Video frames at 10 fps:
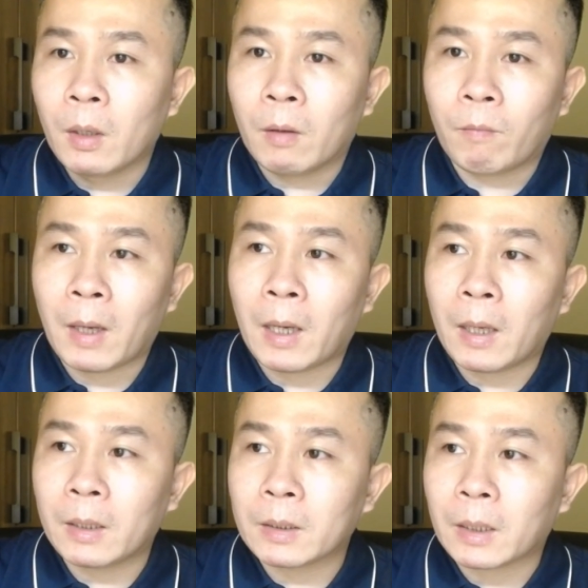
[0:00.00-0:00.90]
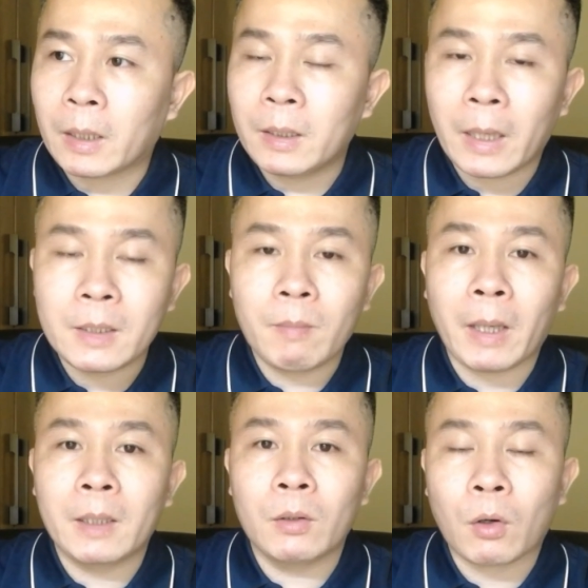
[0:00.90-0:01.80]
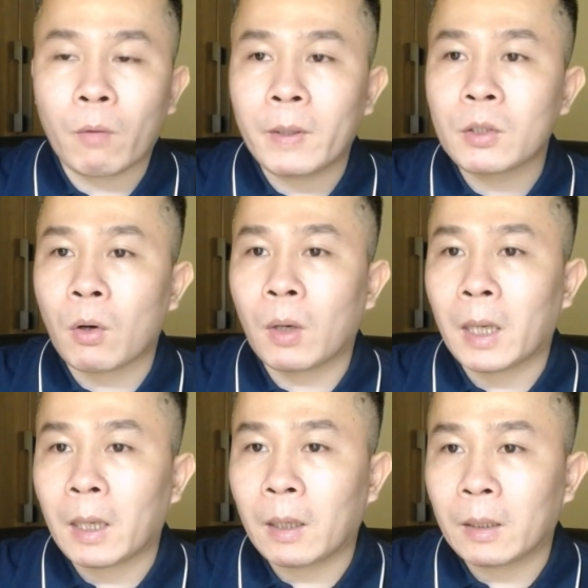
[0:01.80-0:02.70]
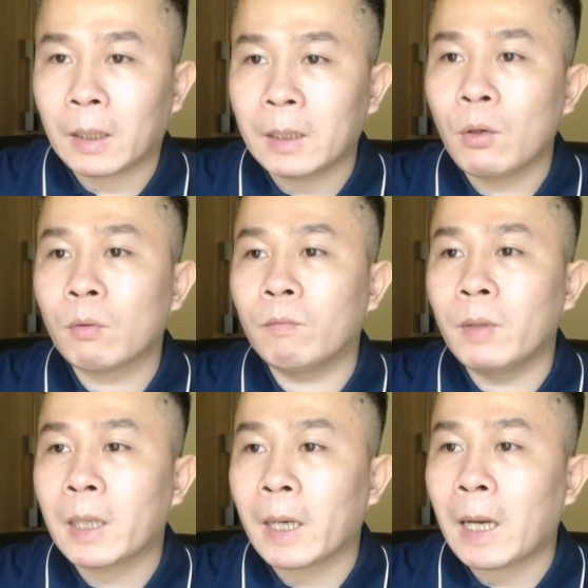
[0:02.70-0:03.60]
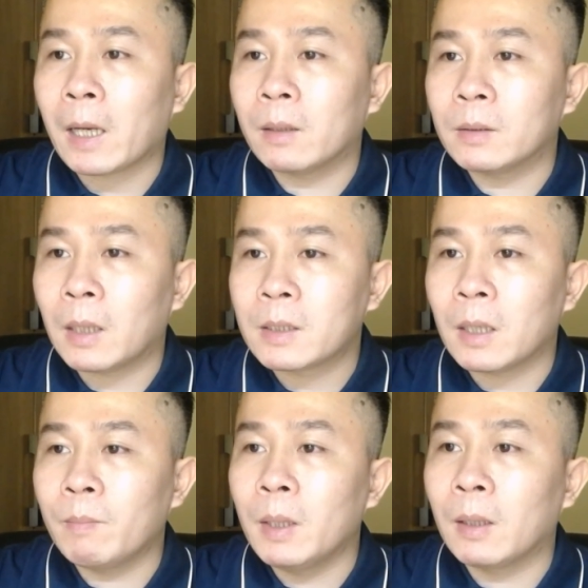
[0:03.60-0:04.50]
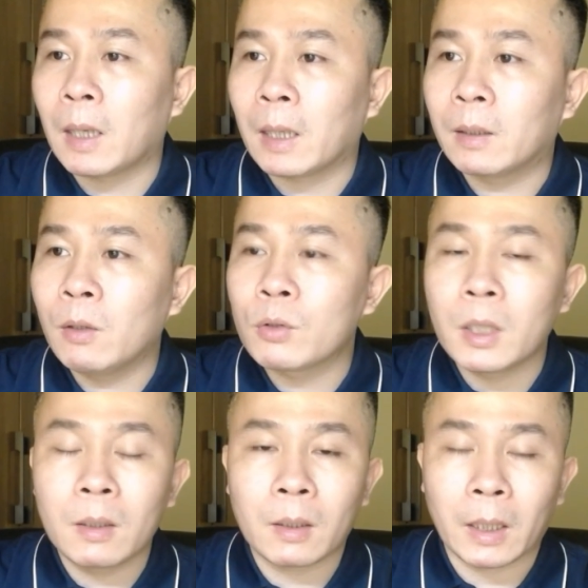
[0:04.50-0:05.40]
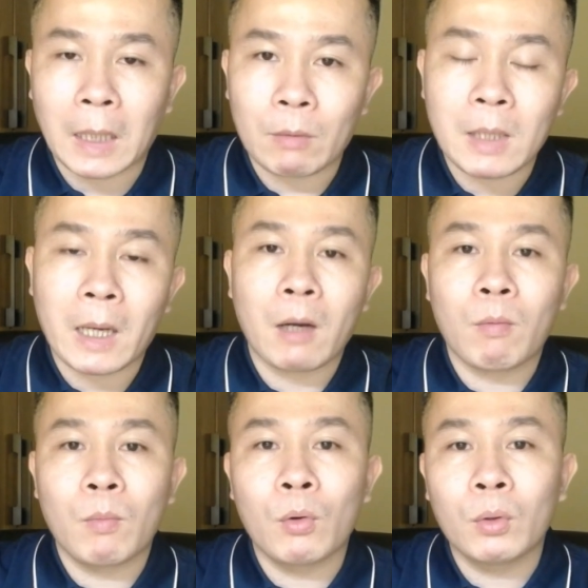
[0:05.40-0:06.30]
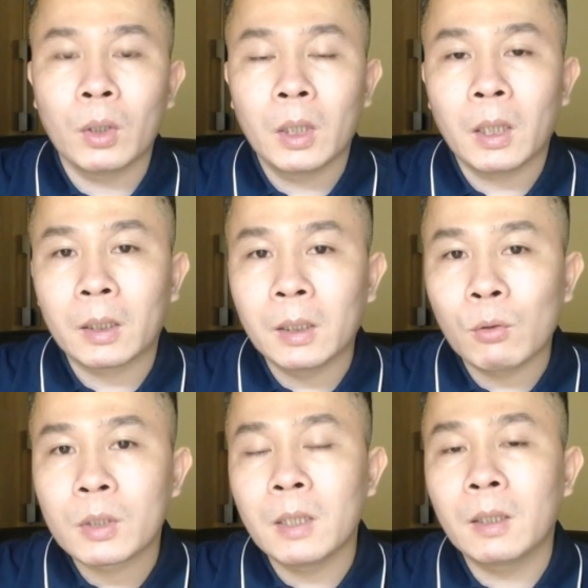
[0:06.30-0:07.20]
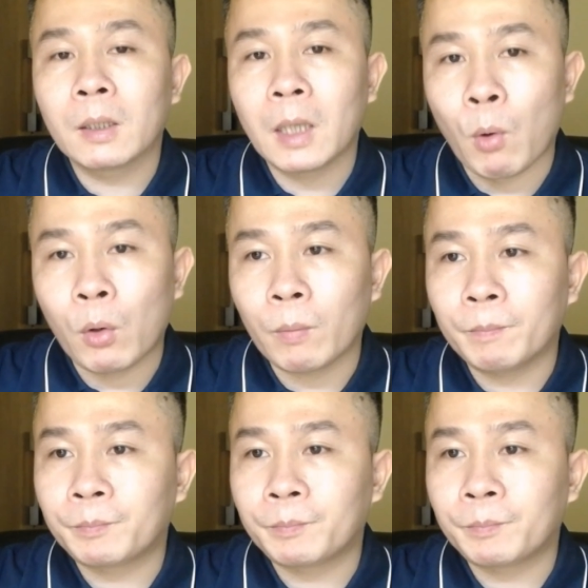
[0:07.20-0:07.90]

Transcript: và cái enzyme này thì nó có vai trò là gắn iốt với các cái axit amin là tyrosine để tạo ra cái hormone tyrosine T bốn.